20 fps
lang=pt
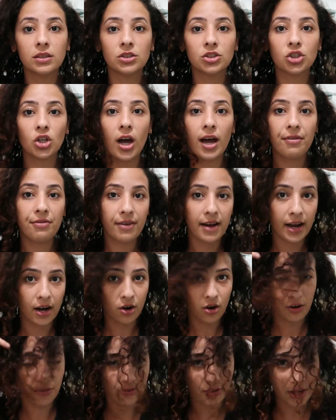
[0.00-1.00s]
Só a
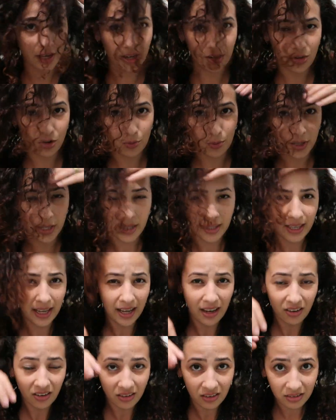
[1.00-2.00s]
farofa, olha como que
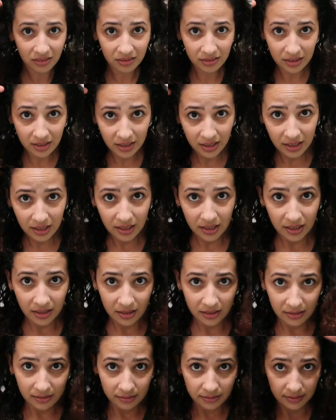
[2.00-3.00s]
tá, ó
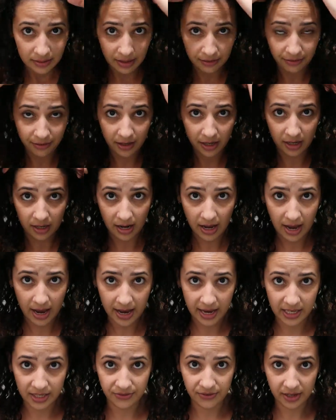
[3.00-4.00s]
Tá vendo? A
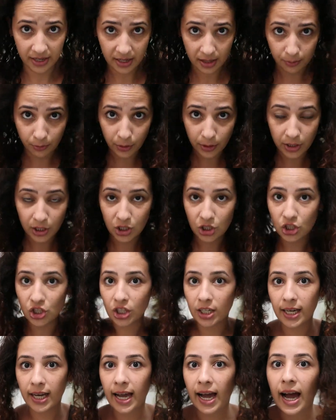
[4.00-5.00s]
raiz fica muito
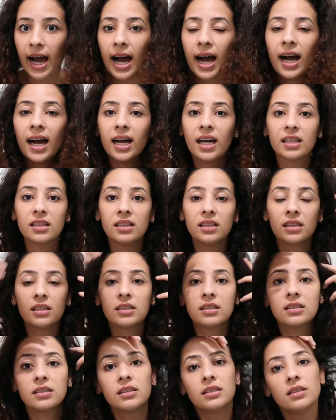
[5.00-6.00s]

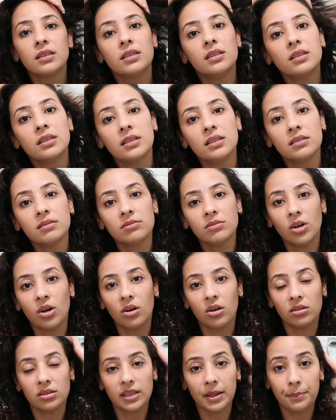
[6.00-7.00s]
esticada.
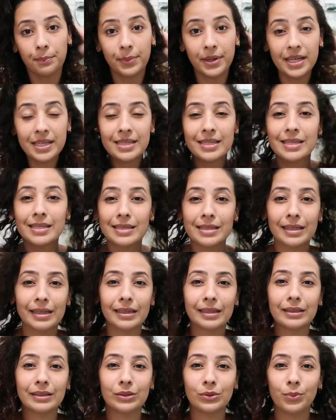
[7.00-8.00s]
Ó, tá
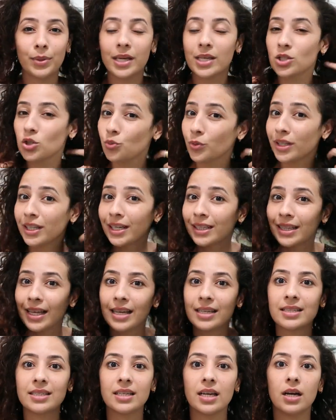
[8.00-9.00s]
precisando mesmo de uma
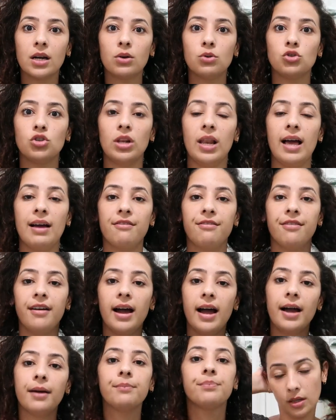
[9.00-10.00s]
hidratação, de
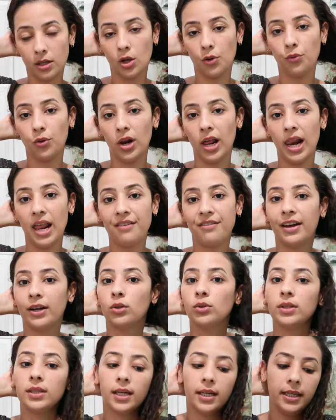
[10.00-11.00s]
lavar. Então vou lá
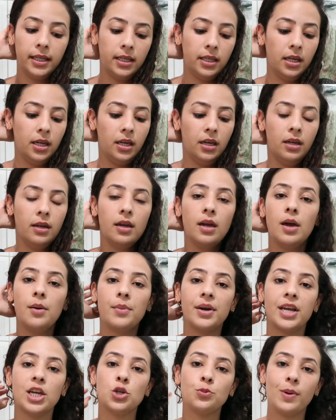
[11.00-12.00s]
lavar no tanque
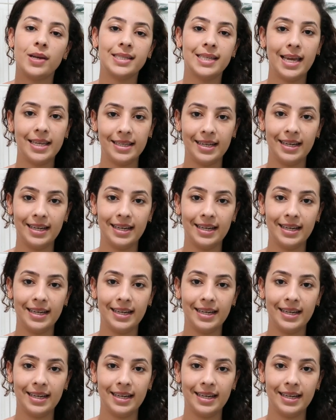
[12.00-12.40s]
pra gente passar a